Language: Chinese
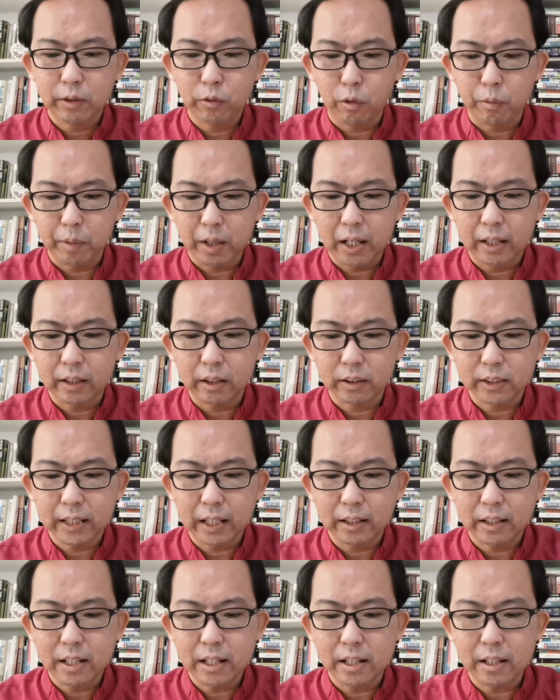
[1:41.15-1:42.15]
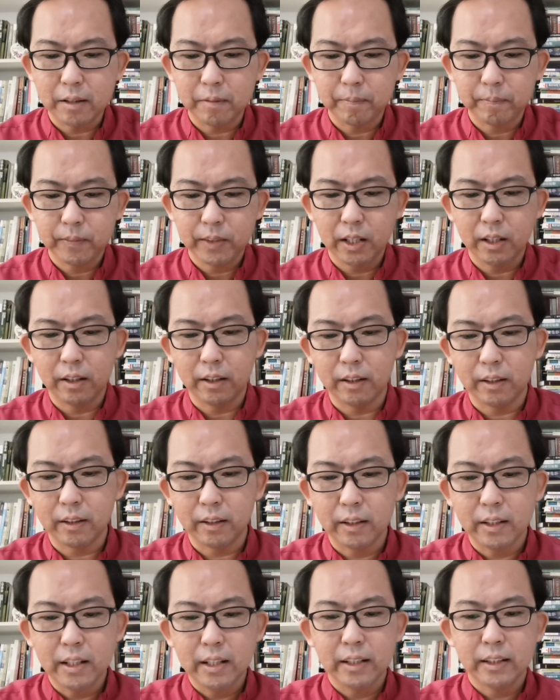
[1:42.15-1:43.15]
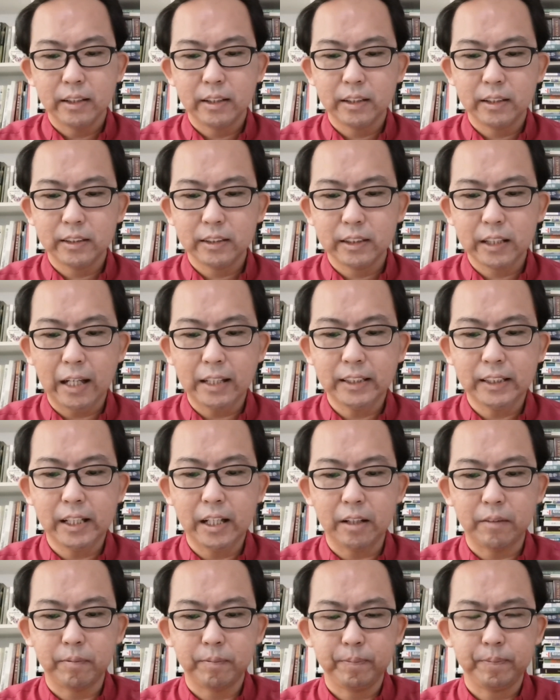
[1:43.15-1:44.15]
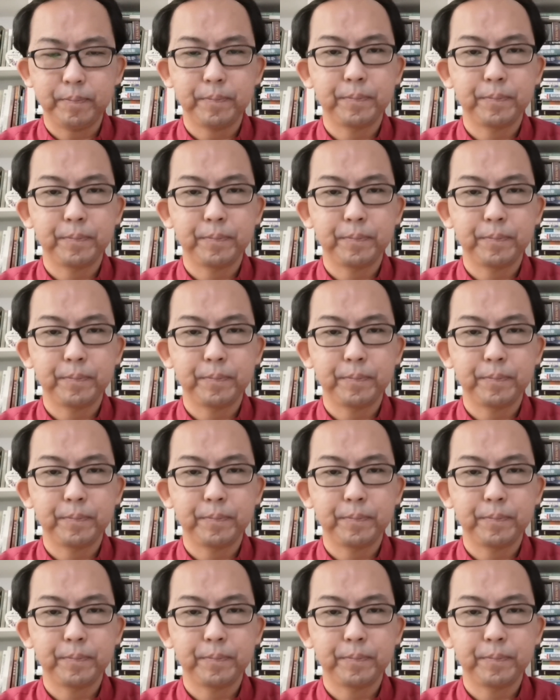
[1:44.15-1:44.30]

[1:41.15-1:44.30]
我们看到上帝呃差遣